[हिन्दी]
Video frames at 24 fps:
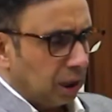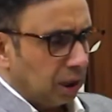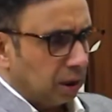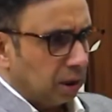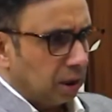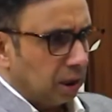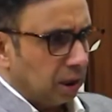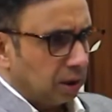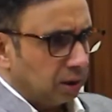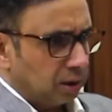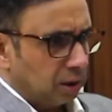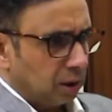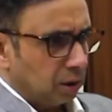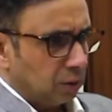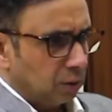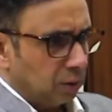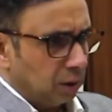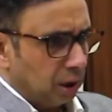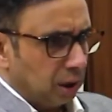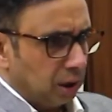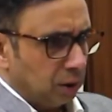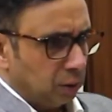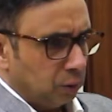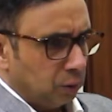जान के आश्चर्य
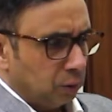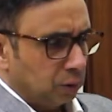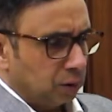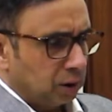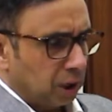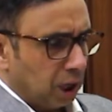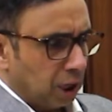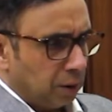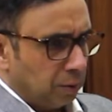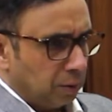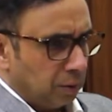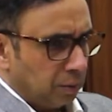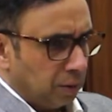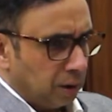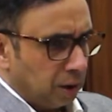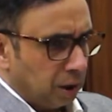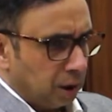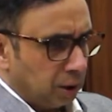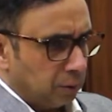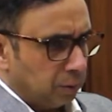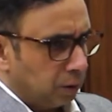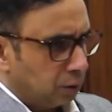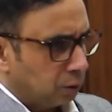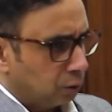होगा कि दो साल में हमारी
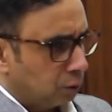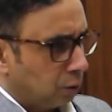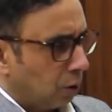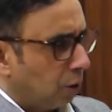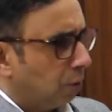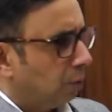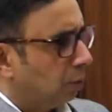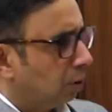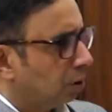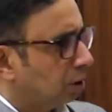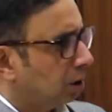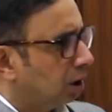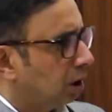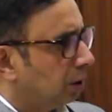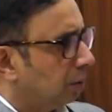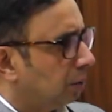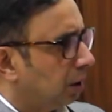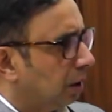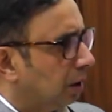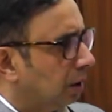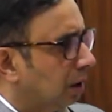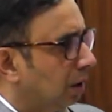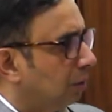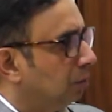लगभग सौ मौतें
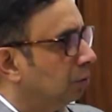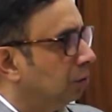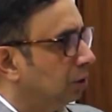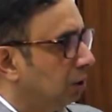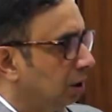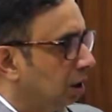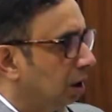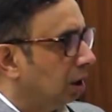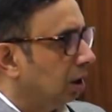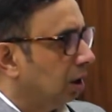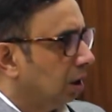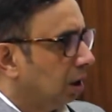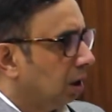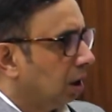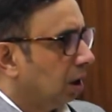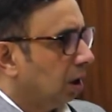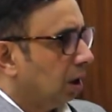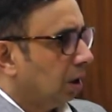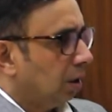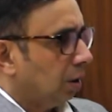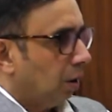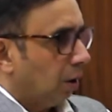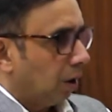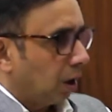हमारी कम हुई हैं
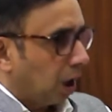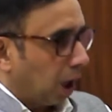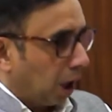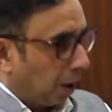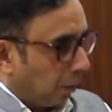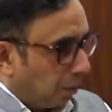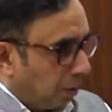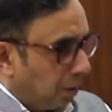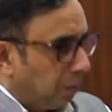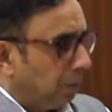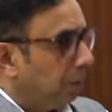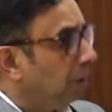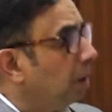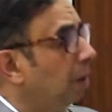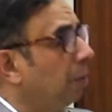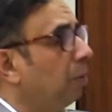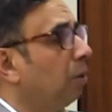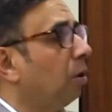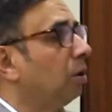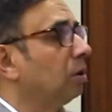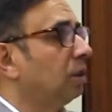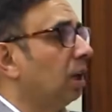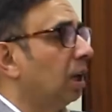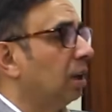और अभी भी ये
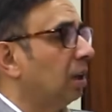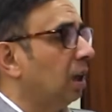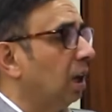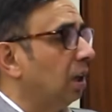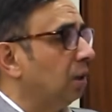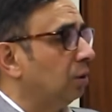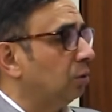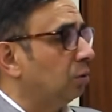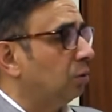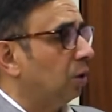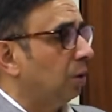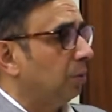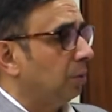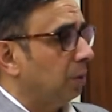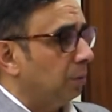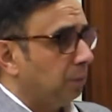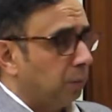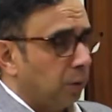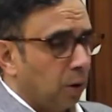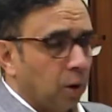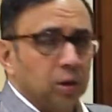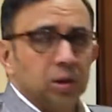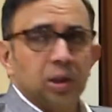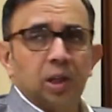बहुत ज़्यादा है इनको हमें
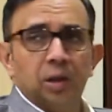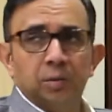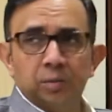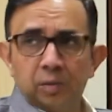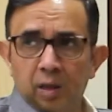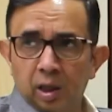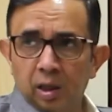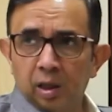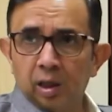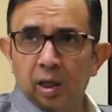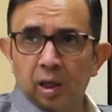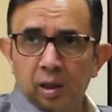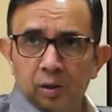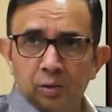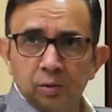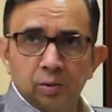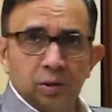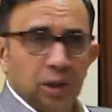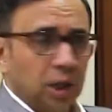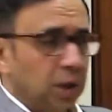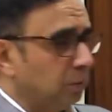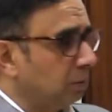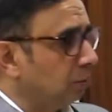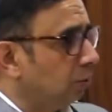बहुत कम करना है
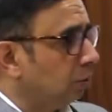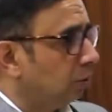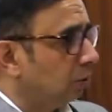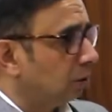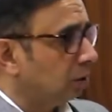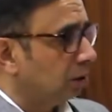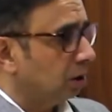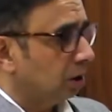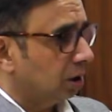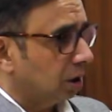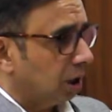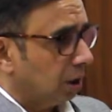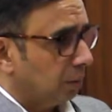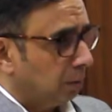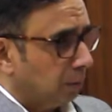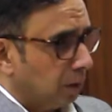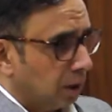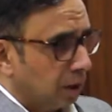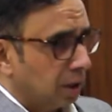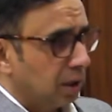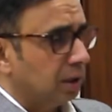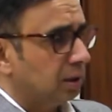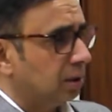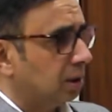क्योंकि हम लोग जितने
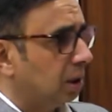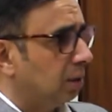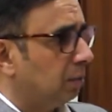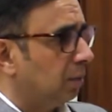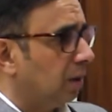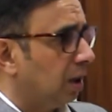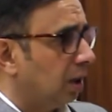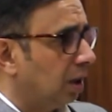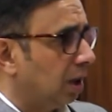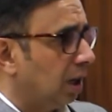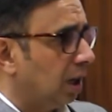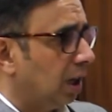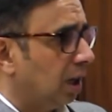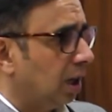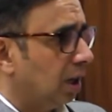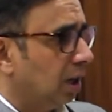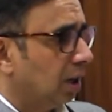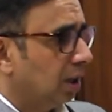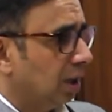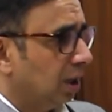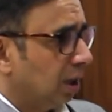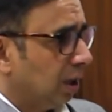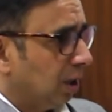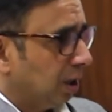मर्डर से हमारे या
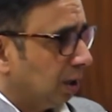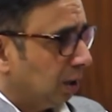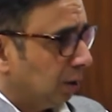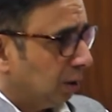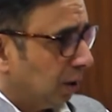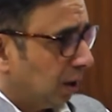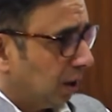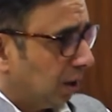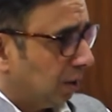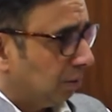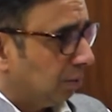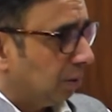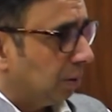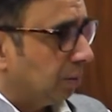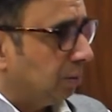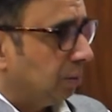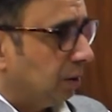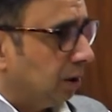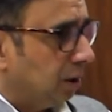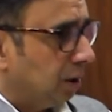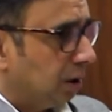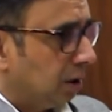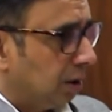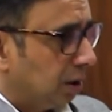हम
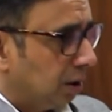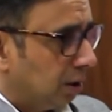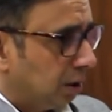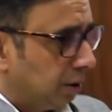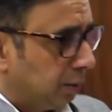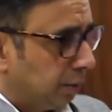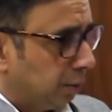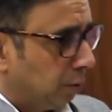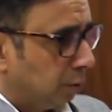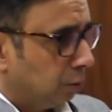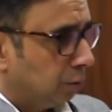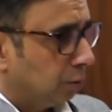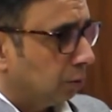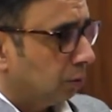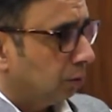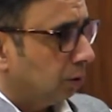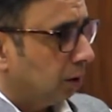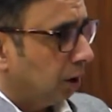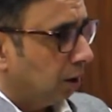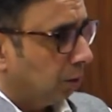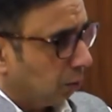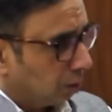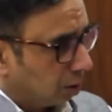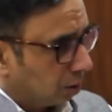अपनी लोगों को
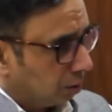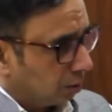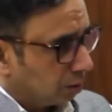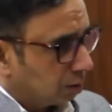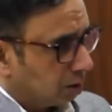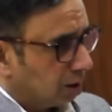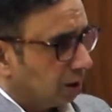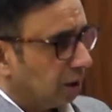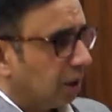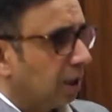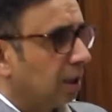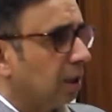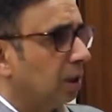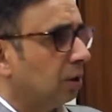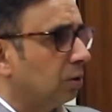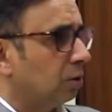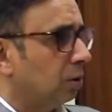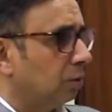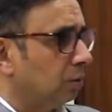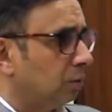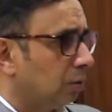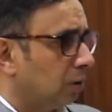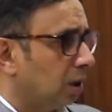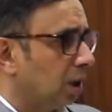नहीं खोते उससे ज़्यादा तो
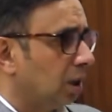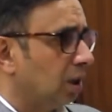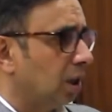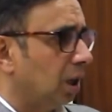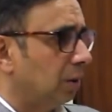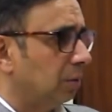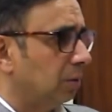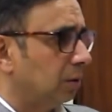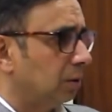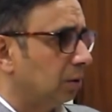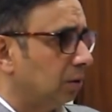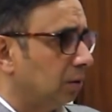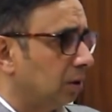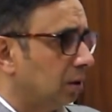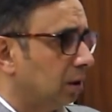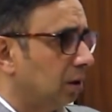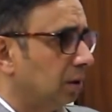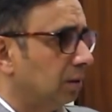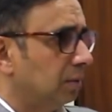हम दुर्घटना में खोते